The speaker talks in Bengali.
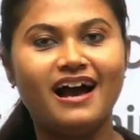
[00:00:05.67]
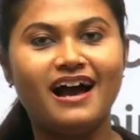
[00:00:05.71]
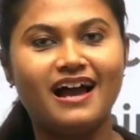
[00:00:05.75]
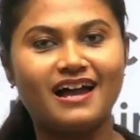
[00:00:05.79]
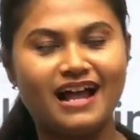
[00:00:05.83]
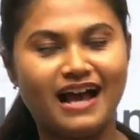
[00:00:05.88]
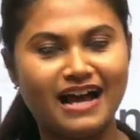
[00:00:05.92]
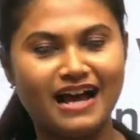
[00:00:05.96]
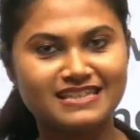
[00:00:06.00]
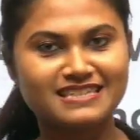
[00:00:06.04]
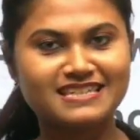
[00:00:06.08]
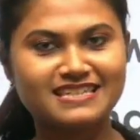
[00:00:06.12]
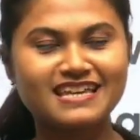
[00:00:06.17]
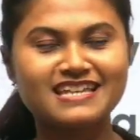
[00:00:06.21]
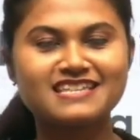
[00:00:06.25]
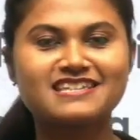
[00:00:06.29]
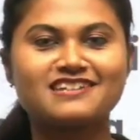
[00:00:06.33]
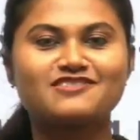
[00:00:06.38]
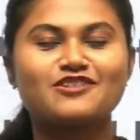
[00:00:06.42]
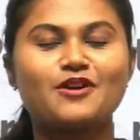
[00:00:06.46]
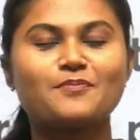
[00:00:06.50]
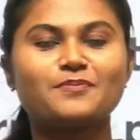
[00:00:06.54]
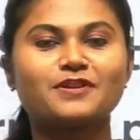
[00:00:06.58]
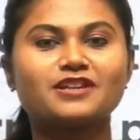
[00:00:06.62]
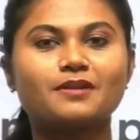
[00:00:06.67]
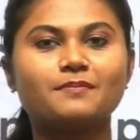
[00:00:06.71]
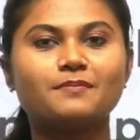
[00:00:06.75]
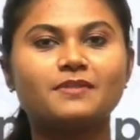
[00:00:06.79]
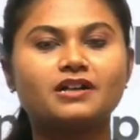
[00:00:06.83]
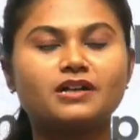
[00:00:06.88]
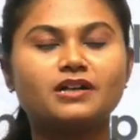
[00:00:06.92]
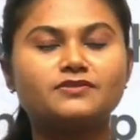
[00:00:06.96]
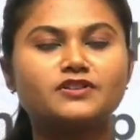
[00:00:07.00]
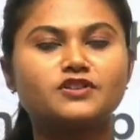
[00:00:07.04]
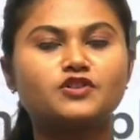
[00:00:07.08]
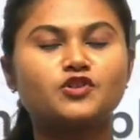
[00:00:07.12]
আর আজকে যে টপিকটা
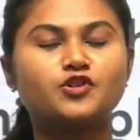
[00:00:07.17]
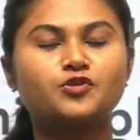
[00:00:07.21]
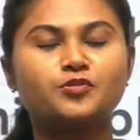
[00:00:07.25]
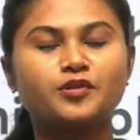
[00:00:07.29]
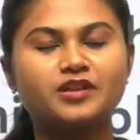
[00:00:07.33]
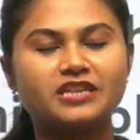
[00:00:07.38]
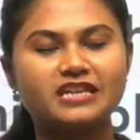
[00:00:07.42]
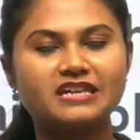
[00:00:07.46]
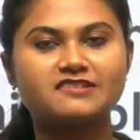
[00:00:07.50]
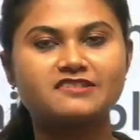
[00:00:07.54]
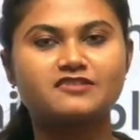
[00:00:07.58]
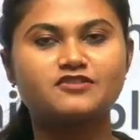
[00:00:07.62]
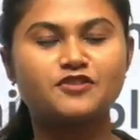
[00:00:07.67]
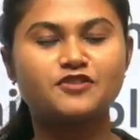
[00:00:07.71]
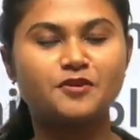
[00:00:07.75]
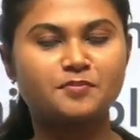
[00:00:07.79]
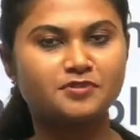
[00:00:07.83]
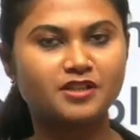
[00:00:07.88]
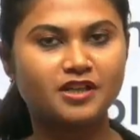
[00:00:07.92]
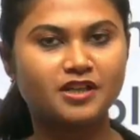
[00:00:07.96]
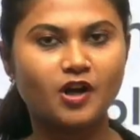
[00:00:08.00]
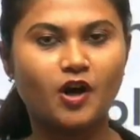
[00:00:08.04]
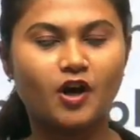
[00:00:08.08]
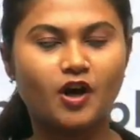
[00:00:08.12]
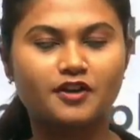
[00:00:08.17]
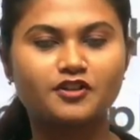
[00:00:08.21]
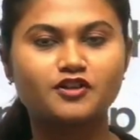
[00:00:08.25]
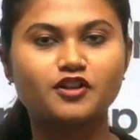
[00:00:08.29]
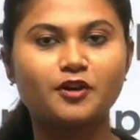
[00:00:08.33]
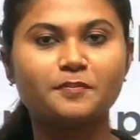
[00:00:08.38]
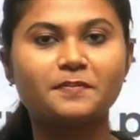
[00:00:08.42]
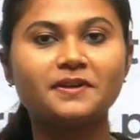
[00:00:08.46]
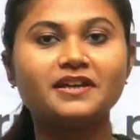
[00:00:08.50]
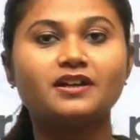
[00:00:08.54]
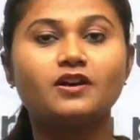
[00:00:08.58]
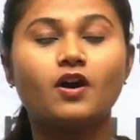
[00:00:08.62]
আমরা কভার করবো ইয়েস সব থেকে হট
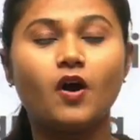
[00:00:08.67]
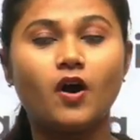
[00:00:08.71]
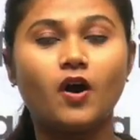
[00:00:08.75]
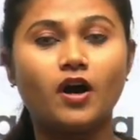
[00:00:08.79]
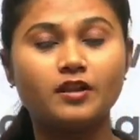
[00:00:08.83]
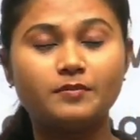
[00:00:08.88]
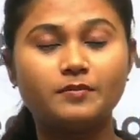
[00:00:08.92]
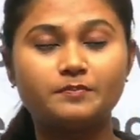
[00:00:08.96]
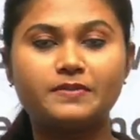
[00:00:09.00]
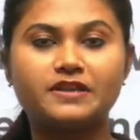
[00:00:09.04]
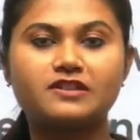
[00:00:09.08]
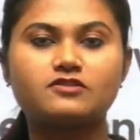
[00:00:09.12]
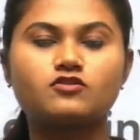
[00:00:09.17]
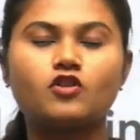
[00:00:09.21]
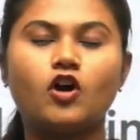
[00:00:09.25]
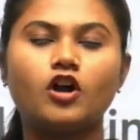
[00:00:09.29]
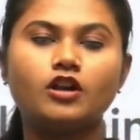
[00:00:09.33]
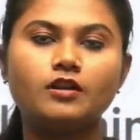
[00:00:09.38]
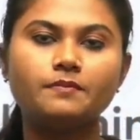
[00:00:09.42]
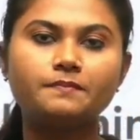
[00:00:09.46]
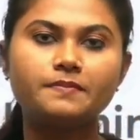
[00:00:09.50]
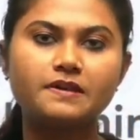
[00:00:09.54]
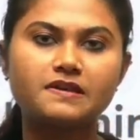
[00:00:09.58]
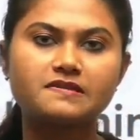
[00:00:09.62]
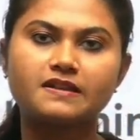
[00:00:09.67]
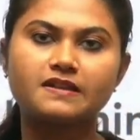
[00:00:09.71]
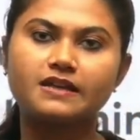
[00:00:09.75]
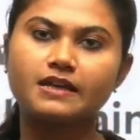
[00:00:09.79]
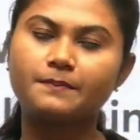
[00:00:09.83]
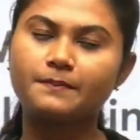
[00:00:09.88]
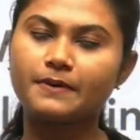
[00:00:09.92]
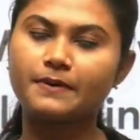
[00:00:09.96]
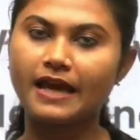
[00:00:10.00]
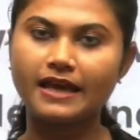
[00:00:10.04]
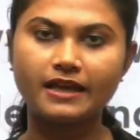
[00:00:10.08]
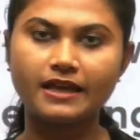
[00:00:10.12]
টপিক অলিম্পিক্স অলিম্পিক্স থেকে
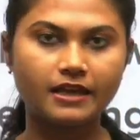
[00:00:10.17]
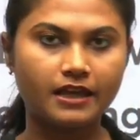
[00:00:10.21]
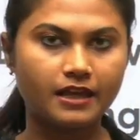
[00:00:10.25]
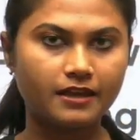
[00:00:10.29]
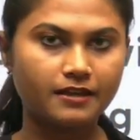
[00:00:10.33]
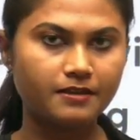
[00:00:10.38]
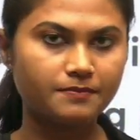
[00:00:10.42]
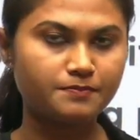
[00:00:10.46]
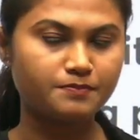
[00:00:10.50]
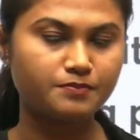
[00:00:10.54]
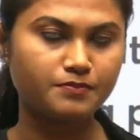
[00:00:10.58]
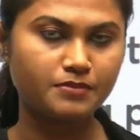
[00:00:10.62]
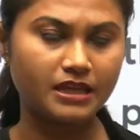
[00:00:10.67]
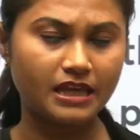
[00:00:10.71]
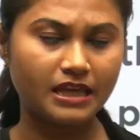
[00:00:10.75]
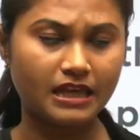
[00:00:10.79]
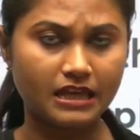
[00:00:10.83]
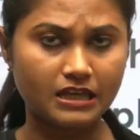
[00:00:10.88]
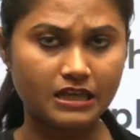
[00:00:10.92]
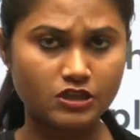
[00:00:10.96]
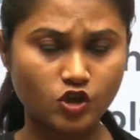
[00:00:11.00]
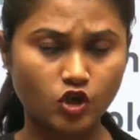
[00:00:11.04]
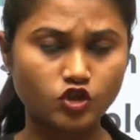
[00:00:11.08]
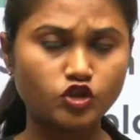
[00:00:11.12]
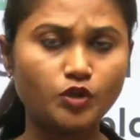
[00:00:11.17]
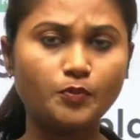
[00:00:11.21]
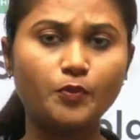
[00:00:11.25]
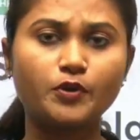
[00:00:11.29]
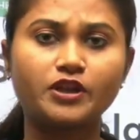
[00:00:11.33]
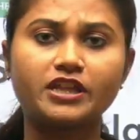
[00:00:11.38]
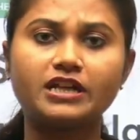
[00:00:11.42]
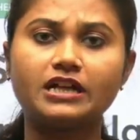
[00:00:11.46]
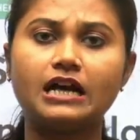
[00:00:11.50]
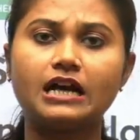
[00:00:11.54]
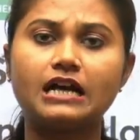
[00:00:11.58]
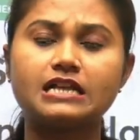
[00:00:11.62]
প্রায় এই যত
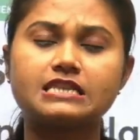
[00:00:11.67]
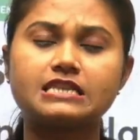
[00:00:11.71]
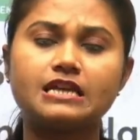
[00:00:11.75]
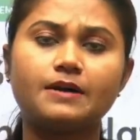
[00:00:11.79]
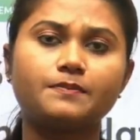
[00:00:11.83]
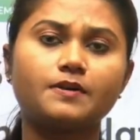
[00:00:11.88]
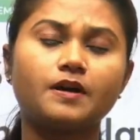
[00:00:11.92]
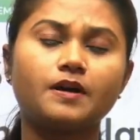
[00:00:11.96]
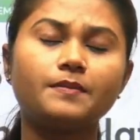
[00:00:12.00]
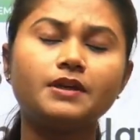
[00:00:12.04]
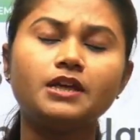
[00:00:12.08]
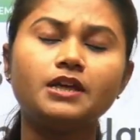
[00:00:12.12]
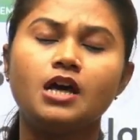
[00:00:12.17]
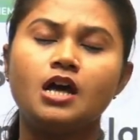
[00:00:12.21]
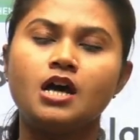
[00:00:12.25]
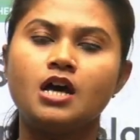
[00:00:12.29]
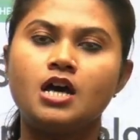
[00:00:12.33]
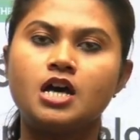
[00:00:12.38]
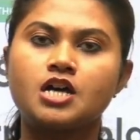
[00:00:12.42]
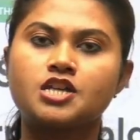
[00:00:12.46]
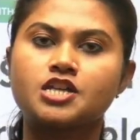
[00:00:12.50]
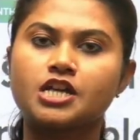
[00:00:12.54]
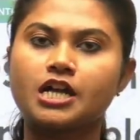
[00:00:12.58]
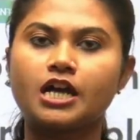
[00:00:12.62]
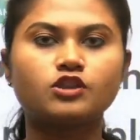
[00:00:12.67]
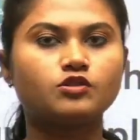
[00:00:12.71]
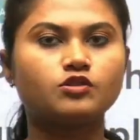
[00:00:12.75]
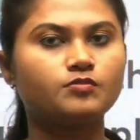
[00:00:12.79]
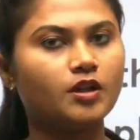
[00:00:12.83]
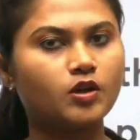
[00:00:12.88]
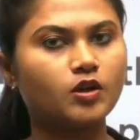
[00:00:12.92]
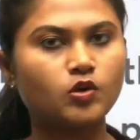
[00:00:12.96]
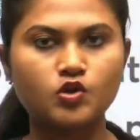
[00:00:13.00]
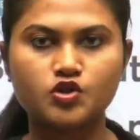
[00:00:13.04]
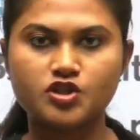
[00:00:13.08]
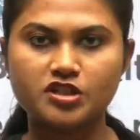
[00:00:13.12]
পরীক্ষা আছে আপকামিং সেখানে
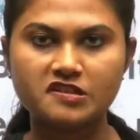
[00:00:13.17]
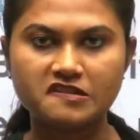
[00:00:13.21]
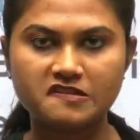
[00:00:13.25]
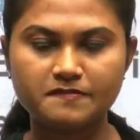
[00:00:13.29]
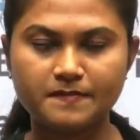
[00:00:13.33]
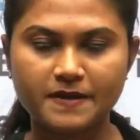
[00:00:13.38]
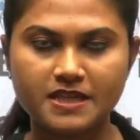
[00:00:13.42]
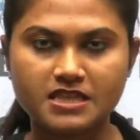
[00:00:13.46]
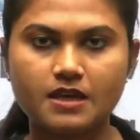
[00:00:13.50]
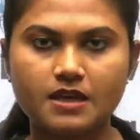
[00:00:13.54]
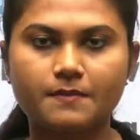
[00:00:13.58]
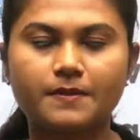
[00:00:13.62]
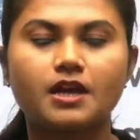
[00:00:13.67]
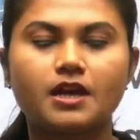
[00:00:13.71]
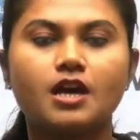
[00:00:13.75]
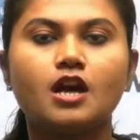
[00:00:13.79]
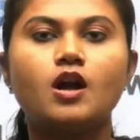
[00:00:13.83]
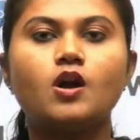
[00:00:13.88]
তোমরা কোশ্চেন্স পেয়ে যাবে